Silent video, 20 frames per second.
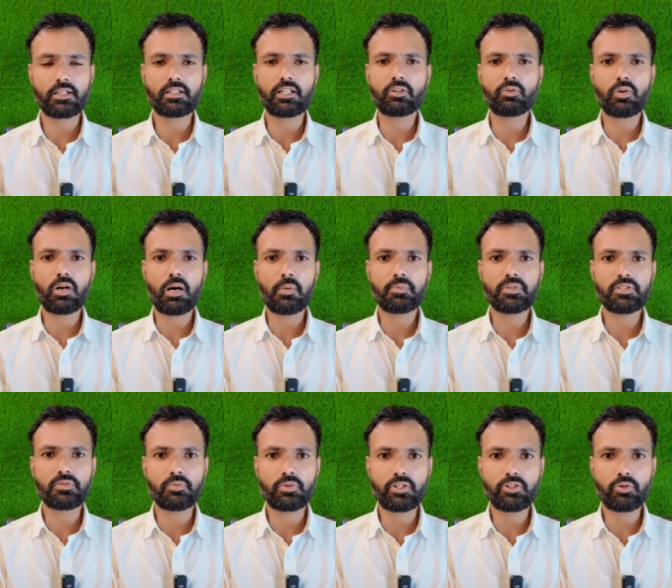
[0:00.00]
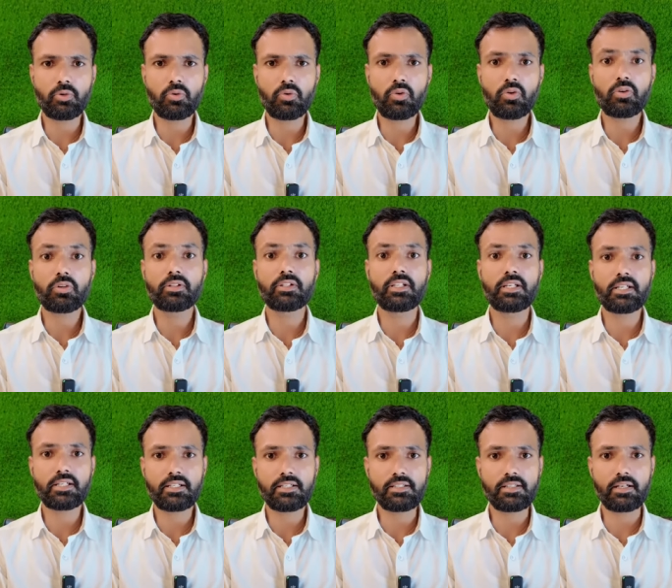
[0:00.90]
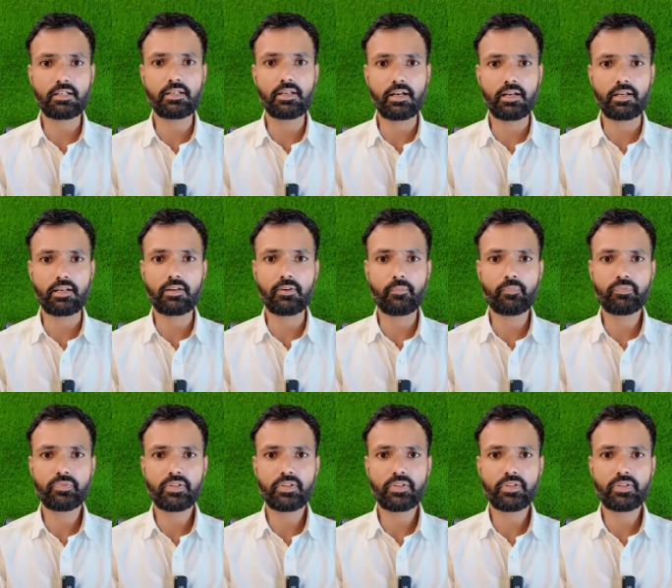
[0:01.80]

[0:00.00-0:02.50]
सकता तो आप इस वीडियो को देख किस लिए रहे हैं